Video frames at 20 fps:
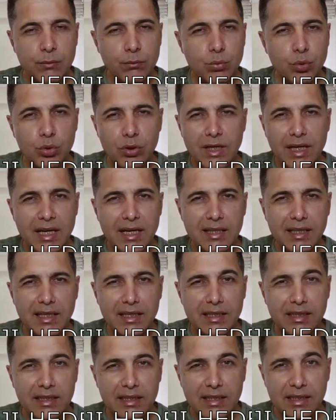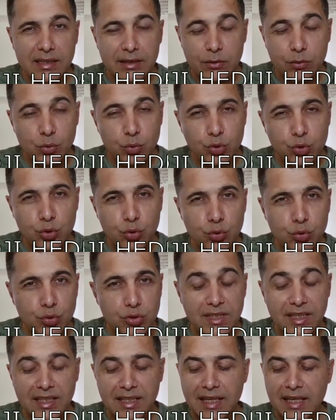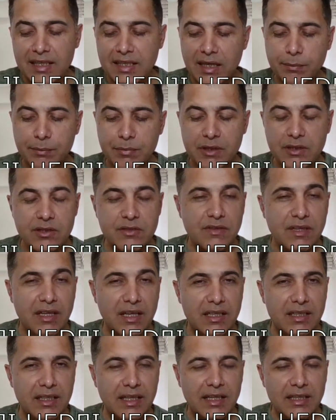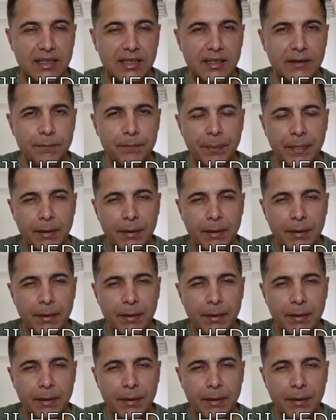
Bunu nereden düşündünüz, neden yaptınız filan dendi.